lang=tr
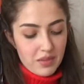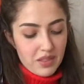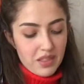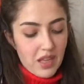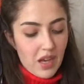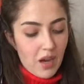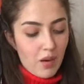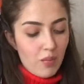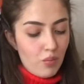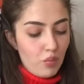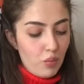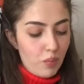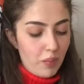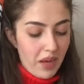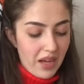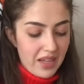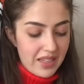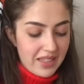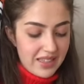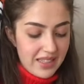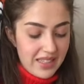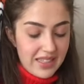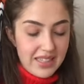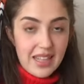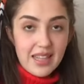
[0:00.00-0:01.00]
Ya bu
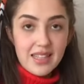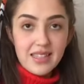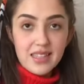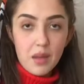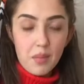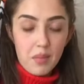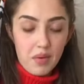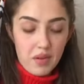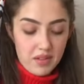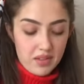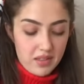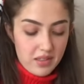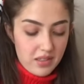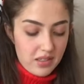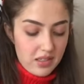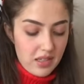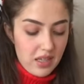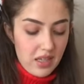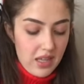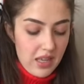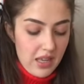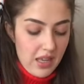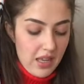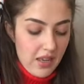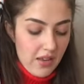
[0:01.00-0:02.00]
bende ne zamandır
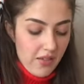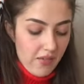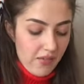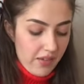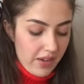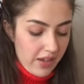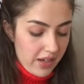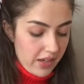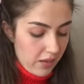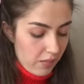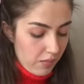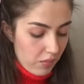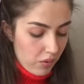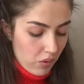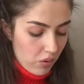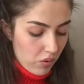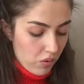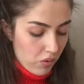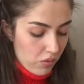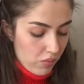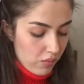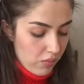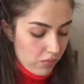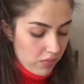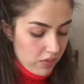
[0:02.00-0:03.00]

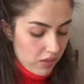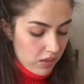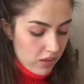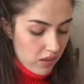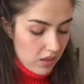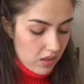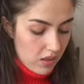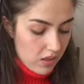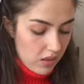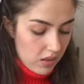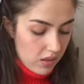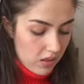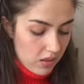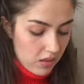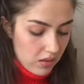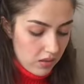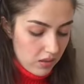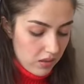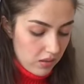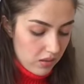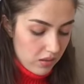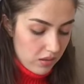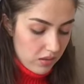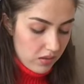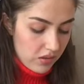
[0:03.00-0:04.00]
veremiyorum. Ta
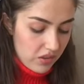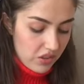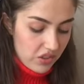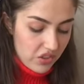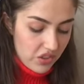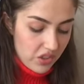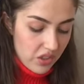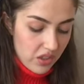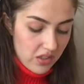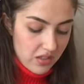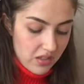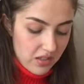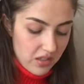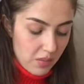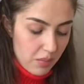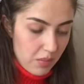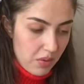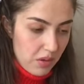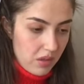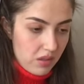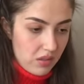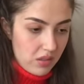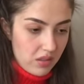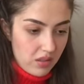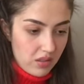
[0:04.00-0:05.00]
nişan
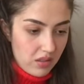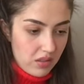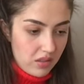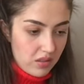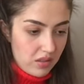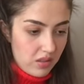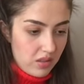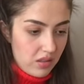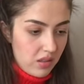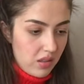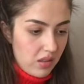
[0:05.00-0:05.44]
zamanıydı.